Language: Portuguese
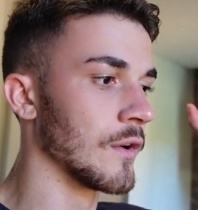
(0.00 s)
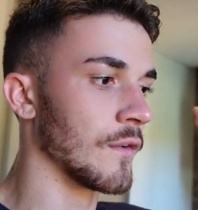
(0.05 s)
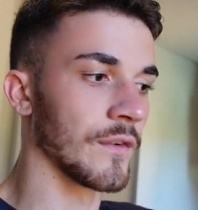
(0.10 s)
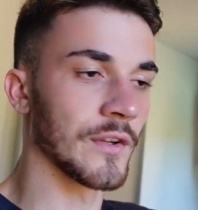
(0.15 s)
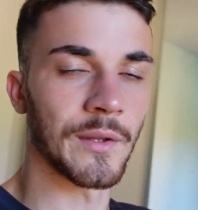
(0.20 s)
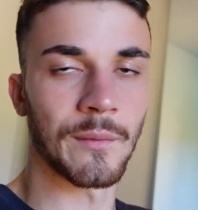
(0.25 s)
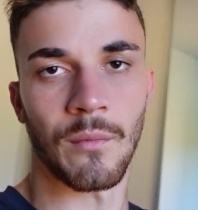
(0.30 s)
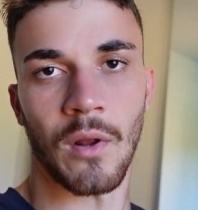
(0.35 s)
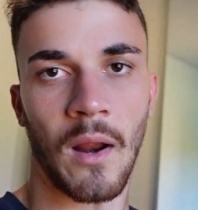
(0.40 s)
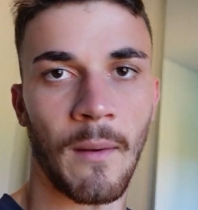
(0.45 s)

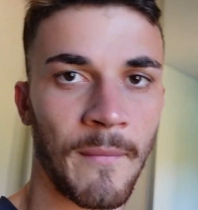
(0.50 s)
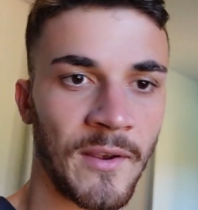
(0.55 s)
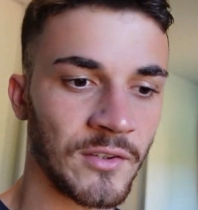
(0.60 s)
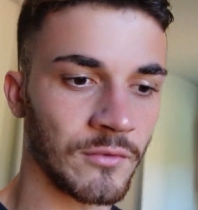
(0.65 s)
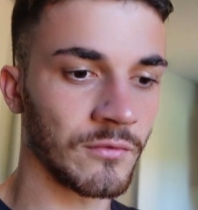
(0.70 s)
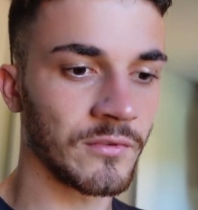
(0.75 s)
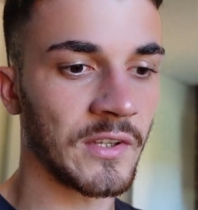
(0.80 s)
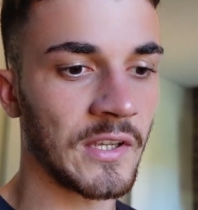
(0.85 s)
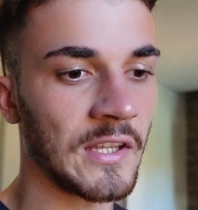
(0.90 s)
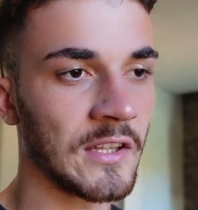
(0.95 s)
vou demorar mais
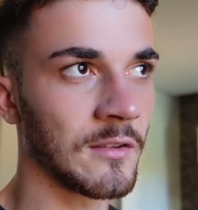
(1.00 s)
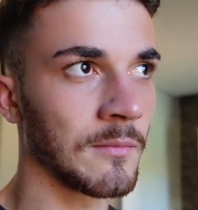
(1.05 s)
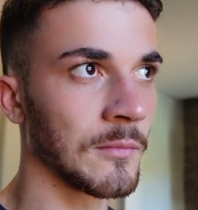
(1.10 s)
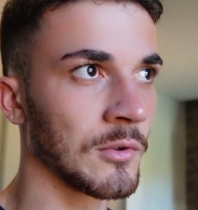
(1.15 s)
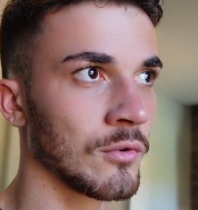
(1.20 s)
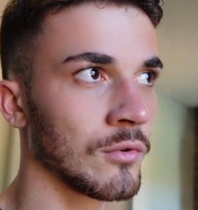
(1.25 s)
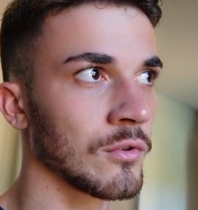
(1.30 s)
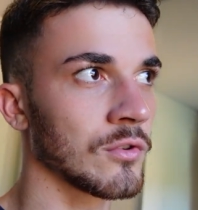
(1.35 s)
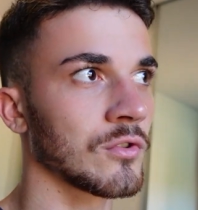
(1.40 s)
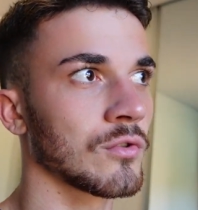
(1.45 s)
uns 15
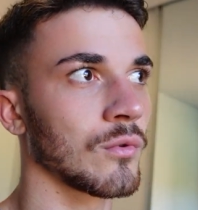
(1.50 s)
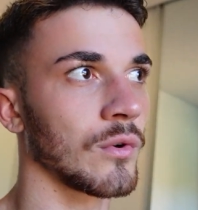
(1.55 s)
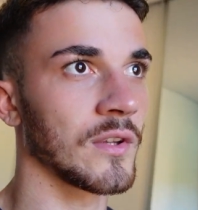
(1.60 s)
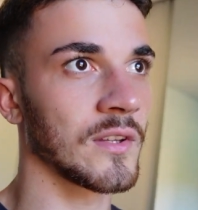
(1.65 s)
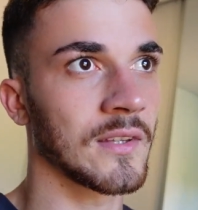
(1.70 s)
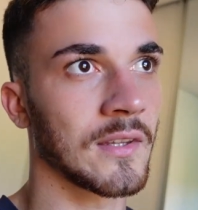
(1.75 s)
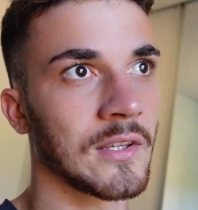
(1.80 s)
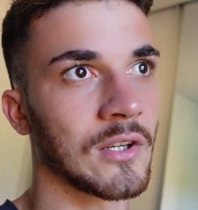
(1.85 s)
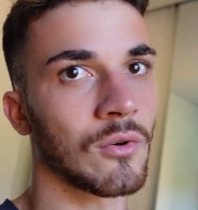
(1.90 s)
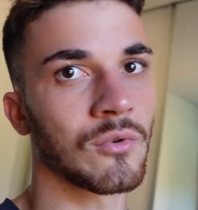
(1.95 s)
minutos,
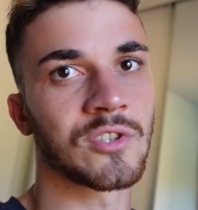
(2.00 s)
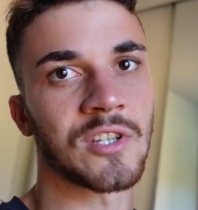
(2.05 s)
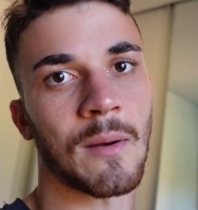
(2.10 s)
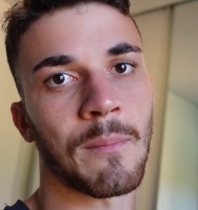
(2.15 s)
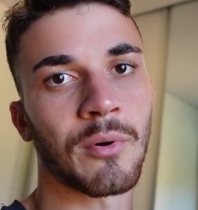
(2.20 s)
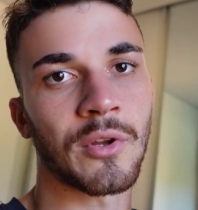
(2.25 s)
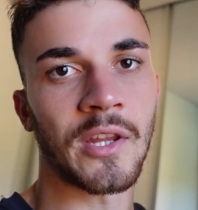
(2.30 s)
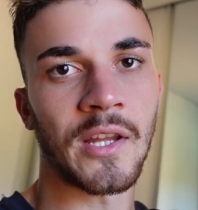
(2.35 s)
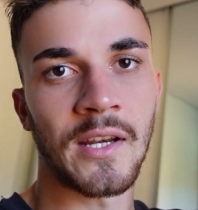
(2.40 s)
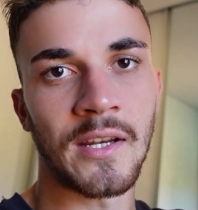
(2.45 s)
coisa que eu já
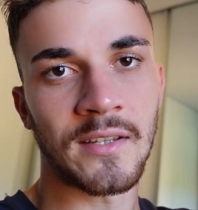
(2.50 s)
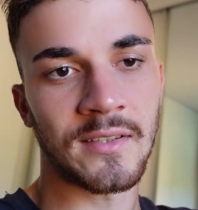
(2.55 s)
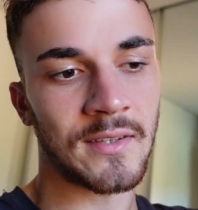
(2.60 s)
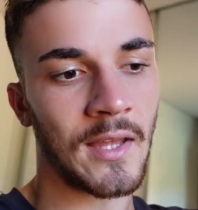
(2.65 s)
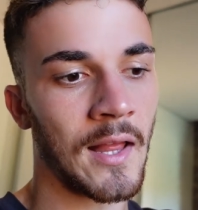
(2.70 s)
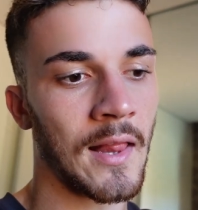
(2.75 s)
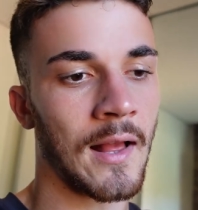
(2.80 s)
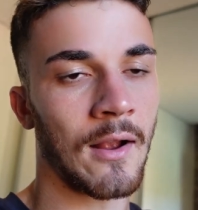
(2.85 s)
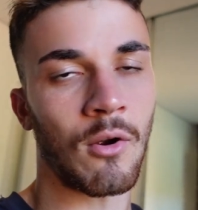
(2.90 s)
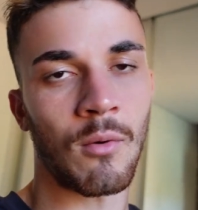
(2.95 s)
poderia
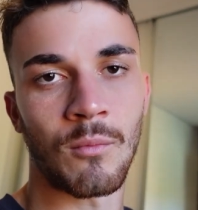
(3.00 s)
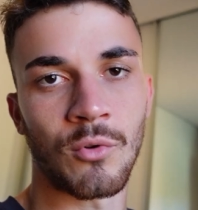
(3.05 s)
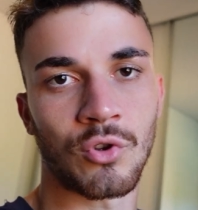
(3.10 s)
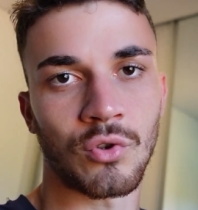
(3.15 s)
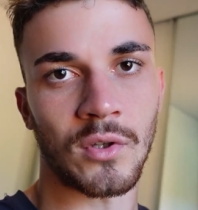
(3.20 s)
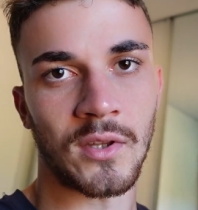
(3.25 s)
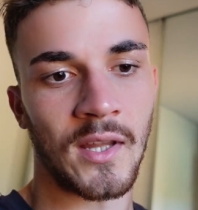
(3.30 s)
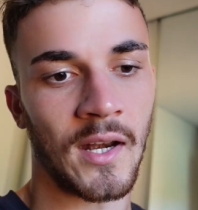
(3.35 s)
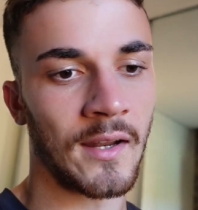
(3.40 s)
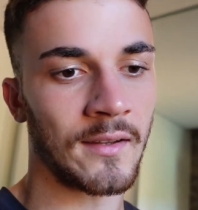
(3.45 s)
estar lá, como eu
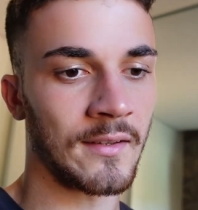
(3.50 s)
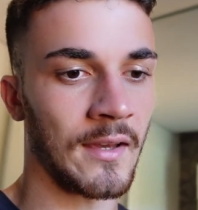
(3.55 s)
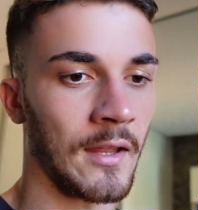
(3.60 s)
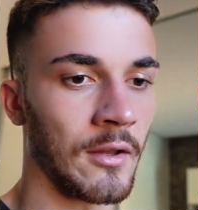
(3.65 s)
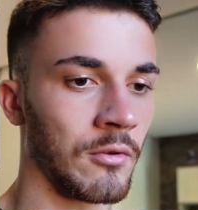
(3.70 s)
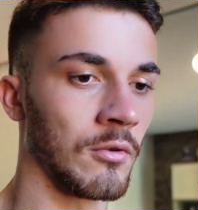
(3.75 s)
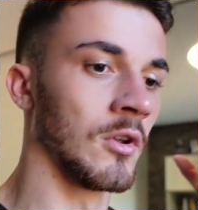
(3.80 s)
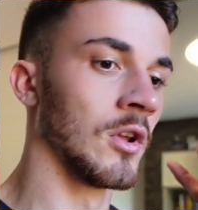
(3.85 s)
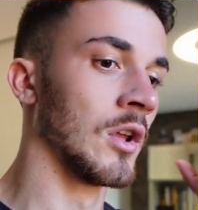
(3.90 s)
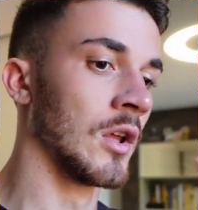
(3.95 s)
tô
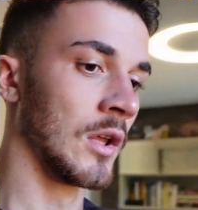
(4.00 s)
atrasado.